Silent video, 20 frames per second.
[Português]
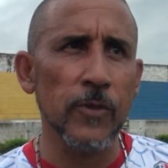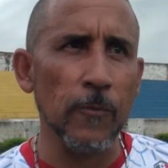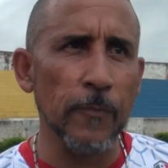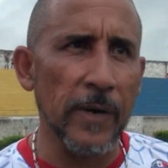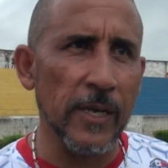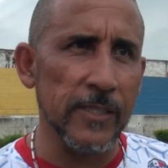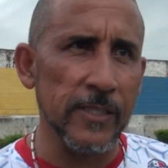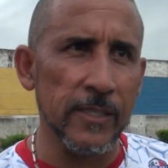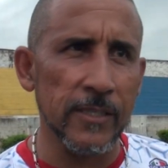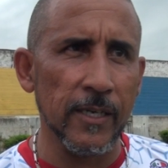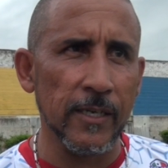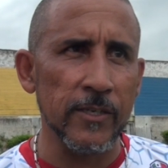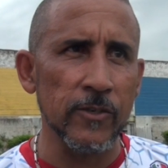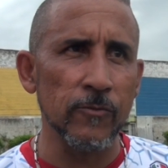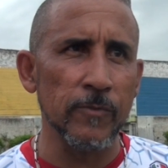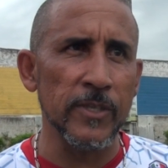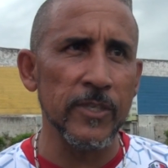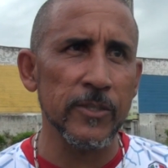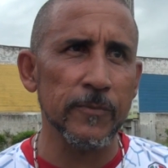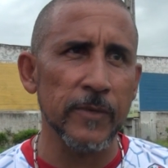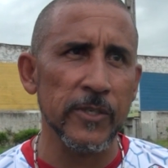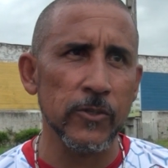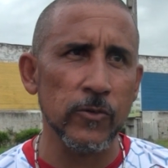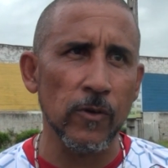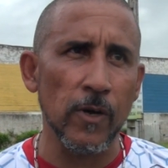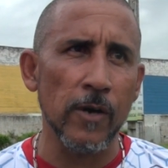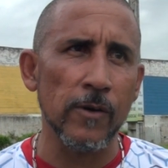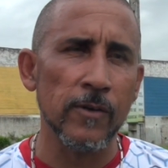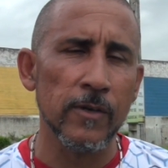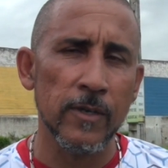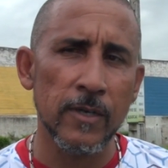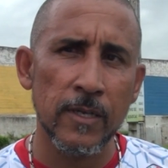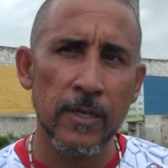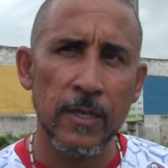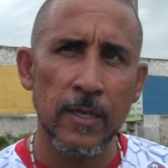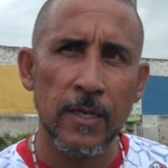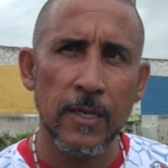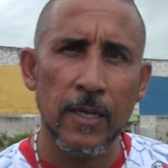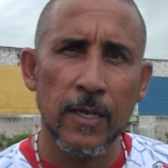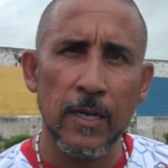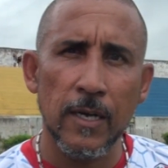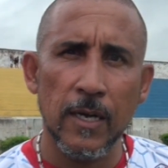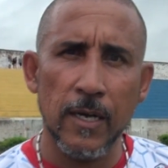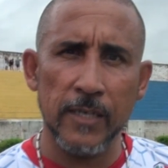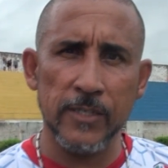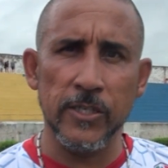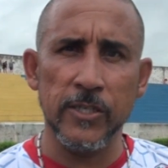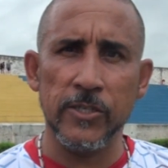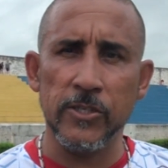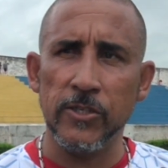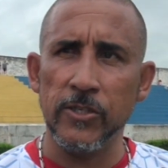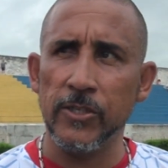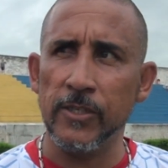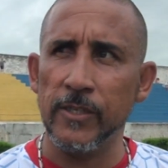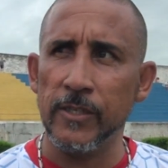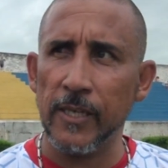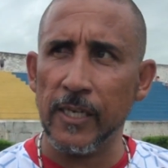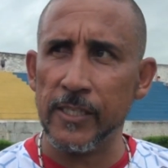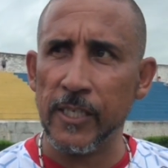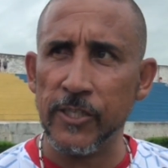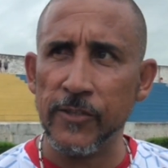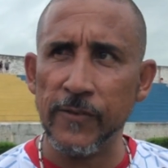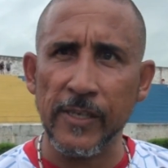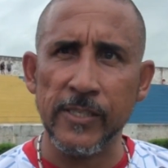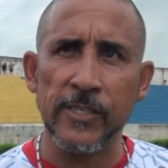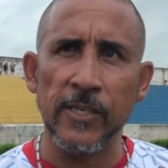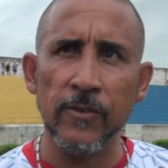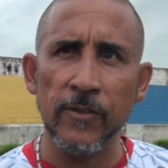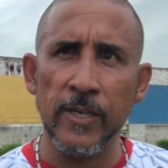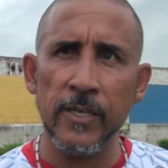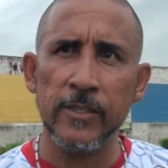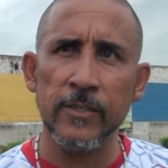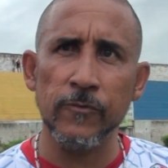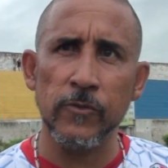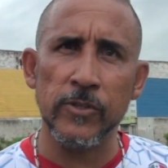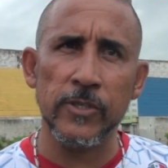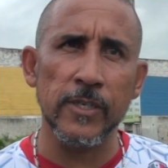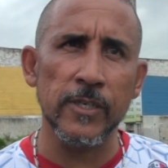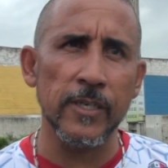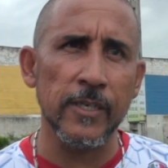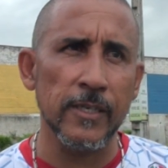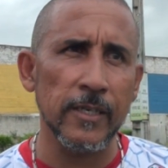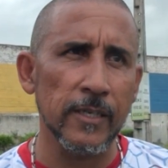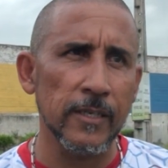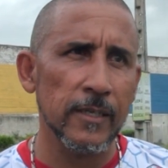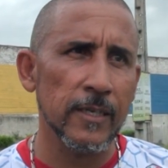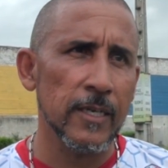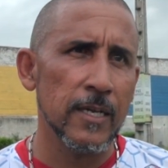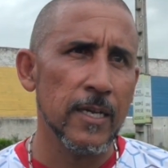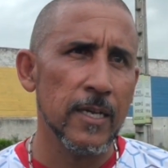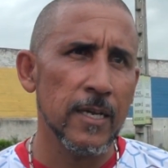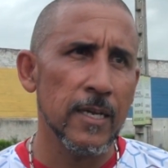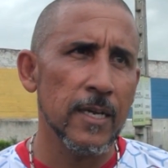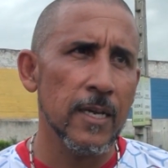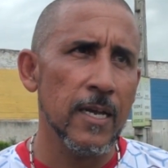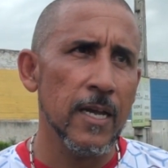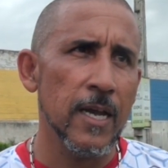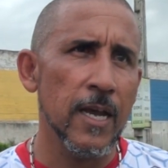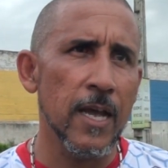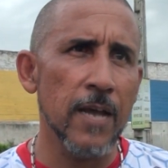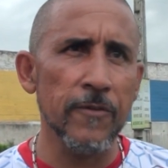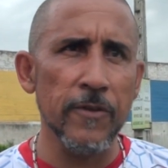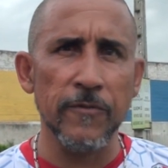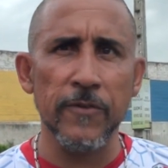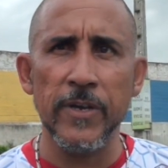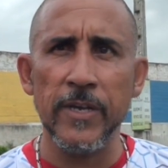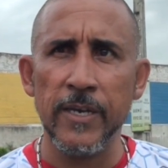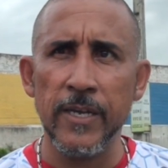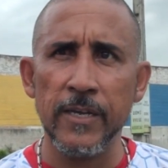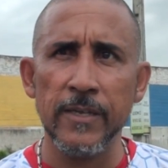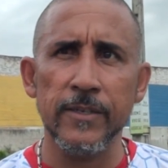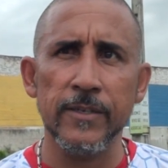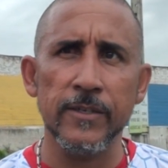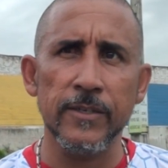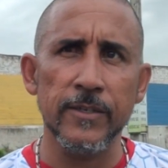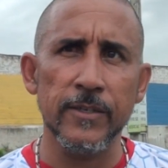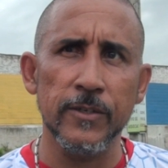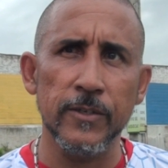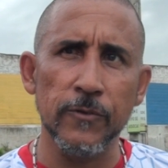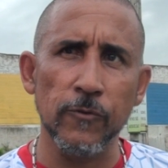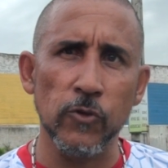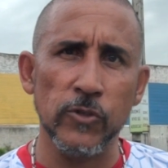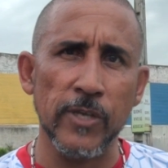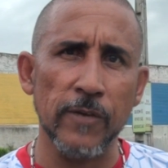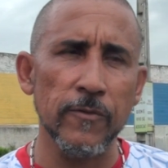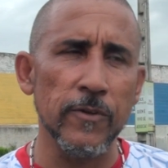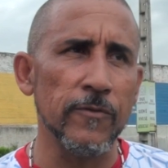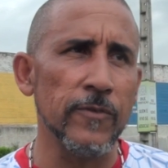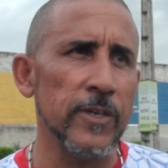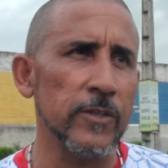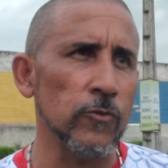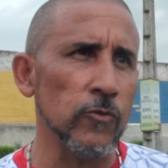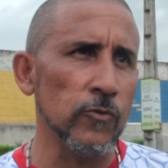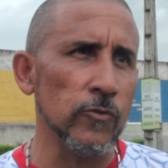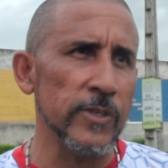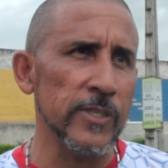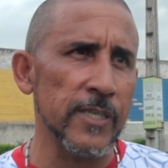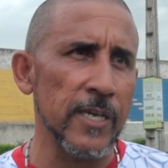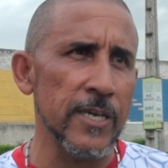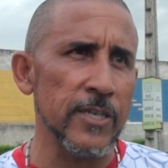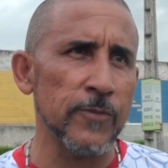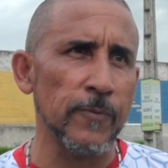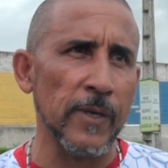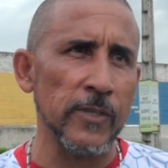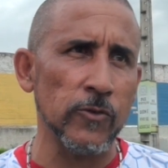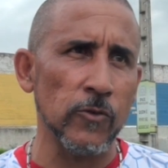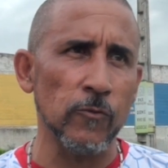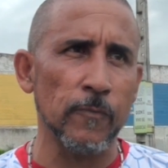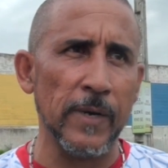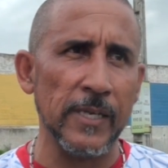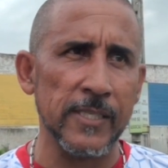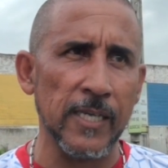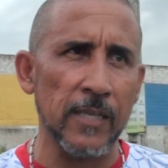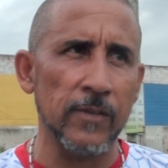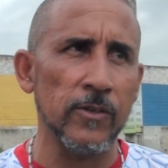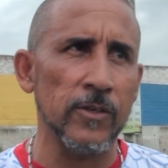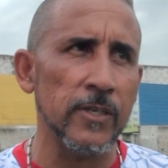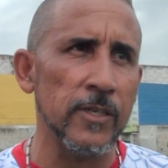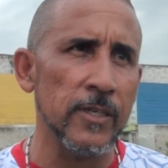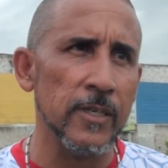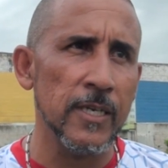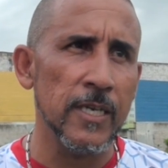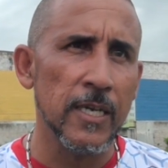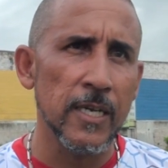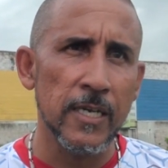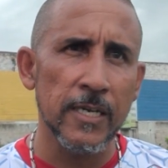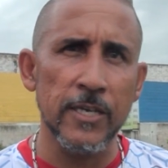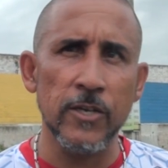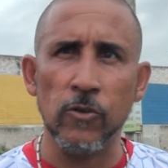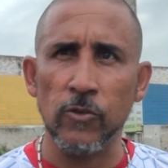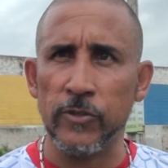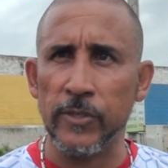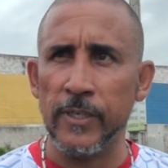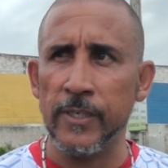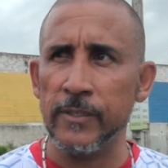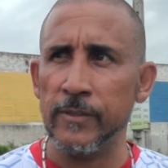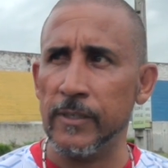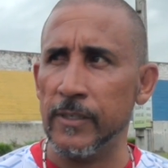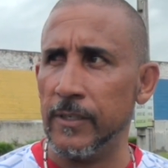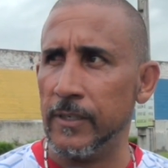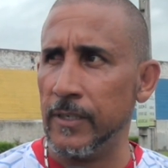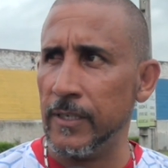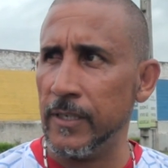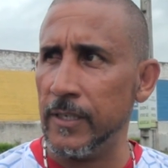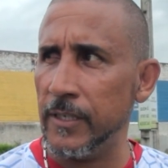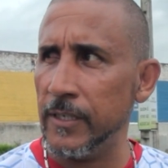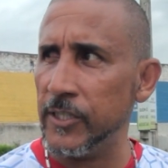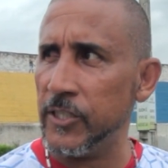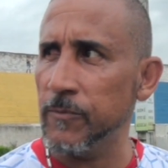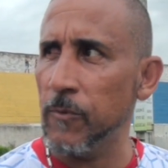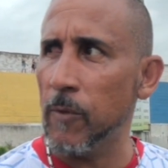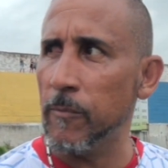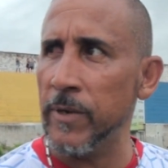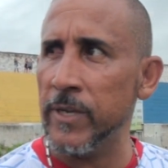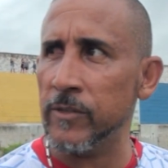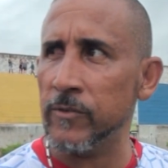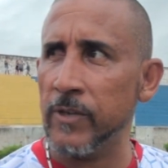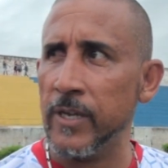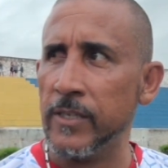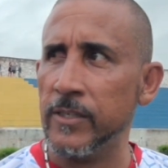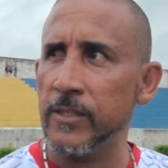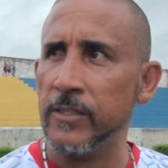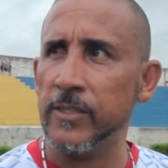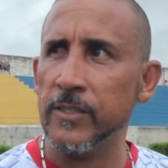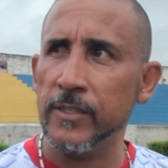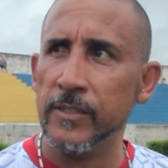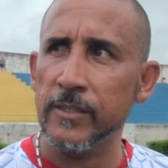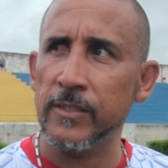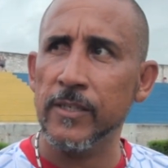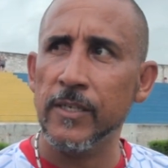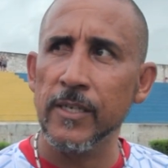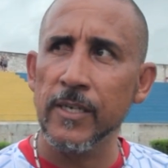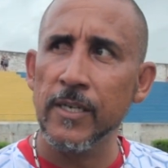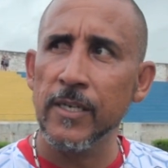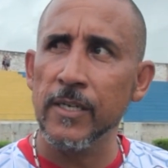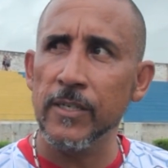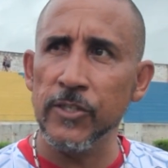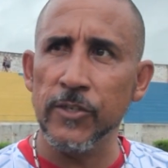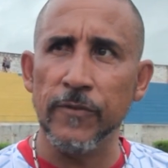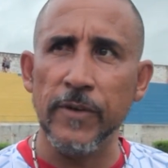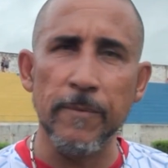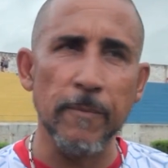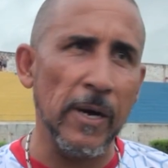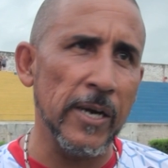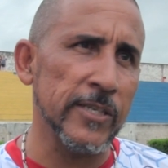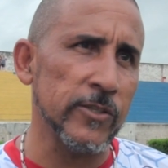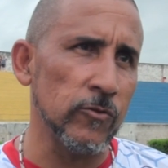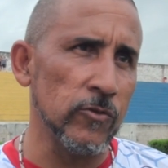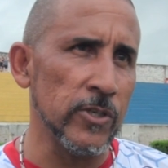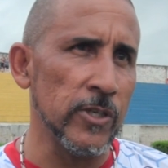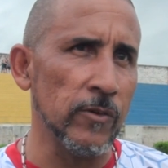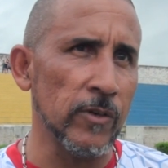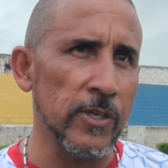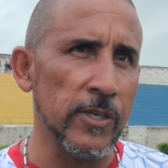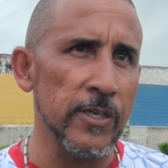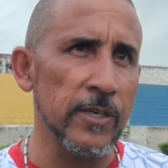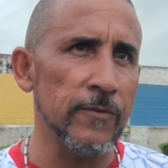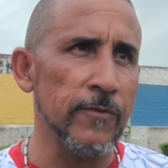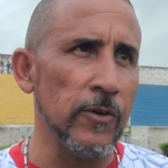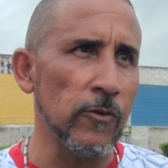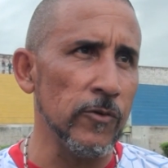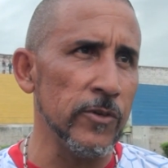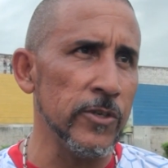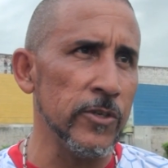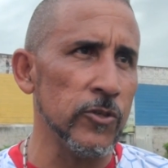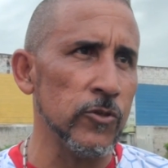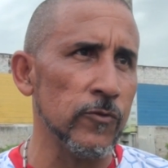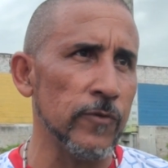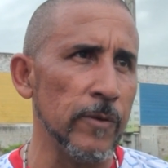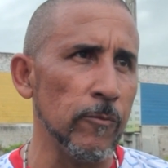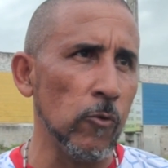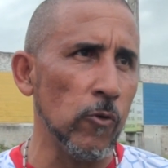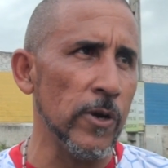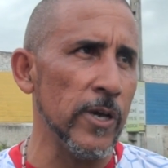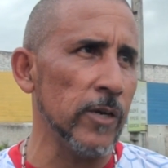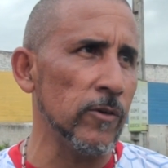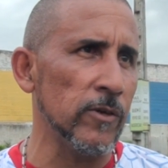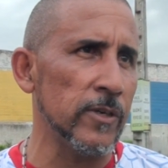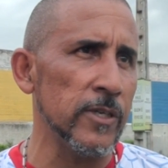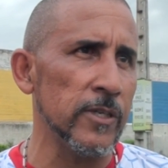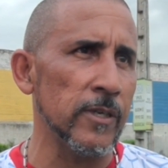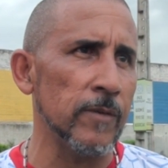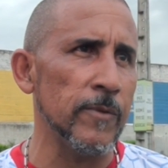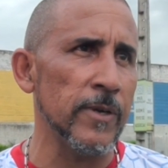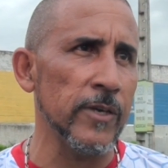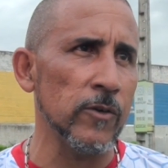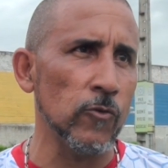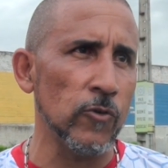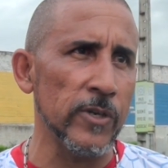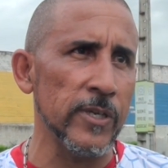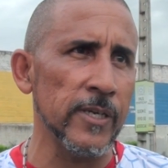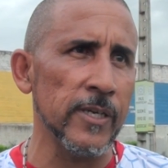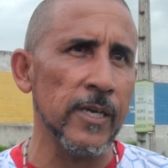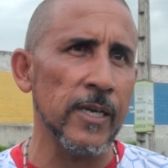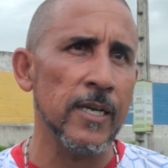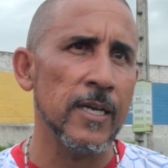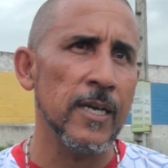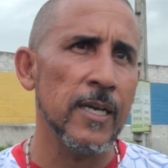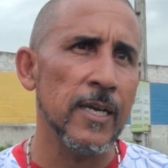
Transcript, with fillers: Só o prazer de estar aqui no meio desse pessoal. A gente. A satisfação, né? De você reviver, né? E, e, você viver tudo isso que a gente passou no passado aqui, encontrando eh, esse momento, né? De, de, de ver mais Tunino aqui, ver o Índio, ver Borrego aqui também, Coringa.